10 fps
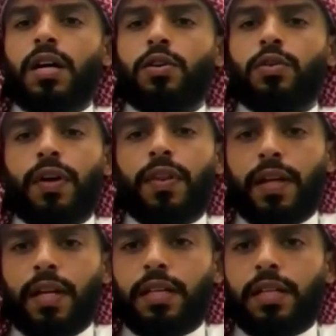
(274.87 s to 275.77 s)

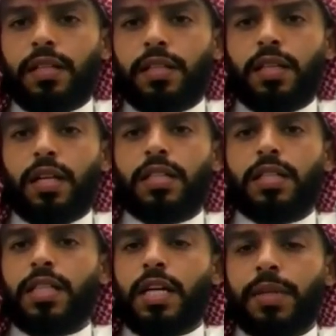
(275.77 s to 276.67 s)
يفضل
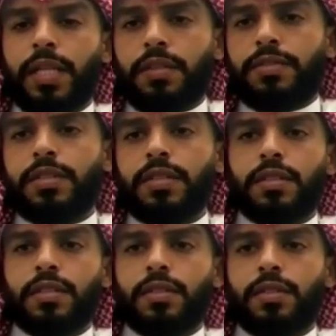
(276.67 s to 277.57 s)
الالتزام بالنفس
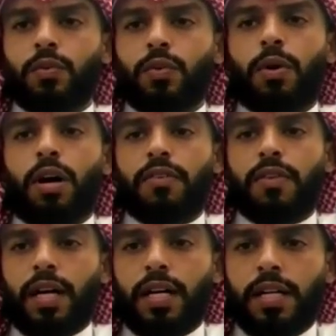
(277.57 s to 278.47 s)
والمحافظه
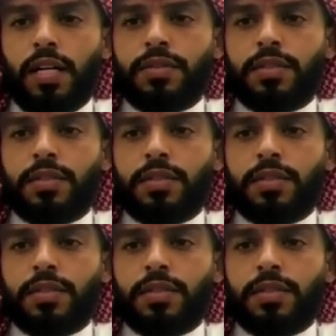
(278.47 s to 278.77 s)
على النفس